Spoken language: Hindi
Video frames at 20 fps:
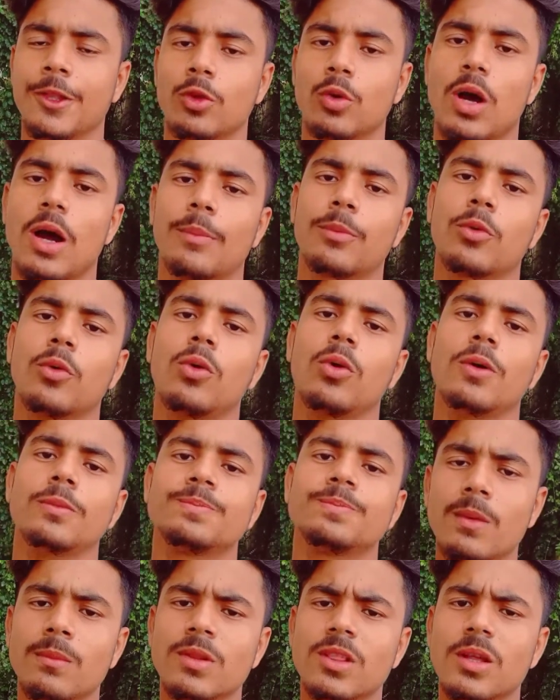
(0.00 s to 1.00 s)
तो आपको
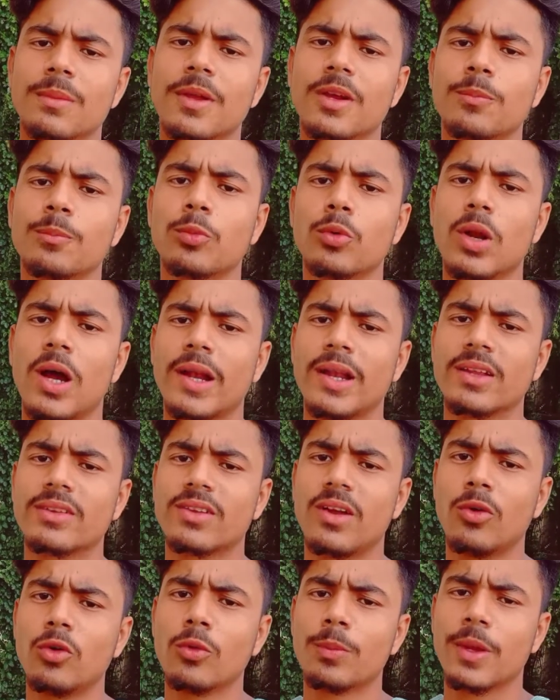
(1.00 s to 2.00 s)
मतलब एक पुराना
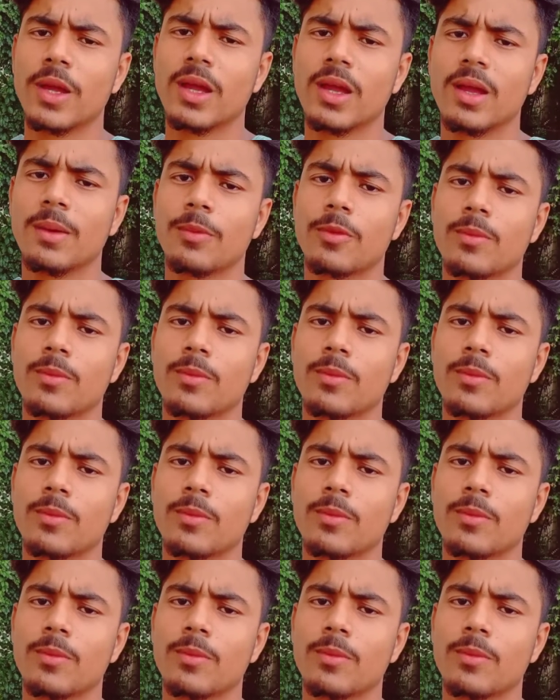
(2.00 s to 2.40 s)
साउंड पे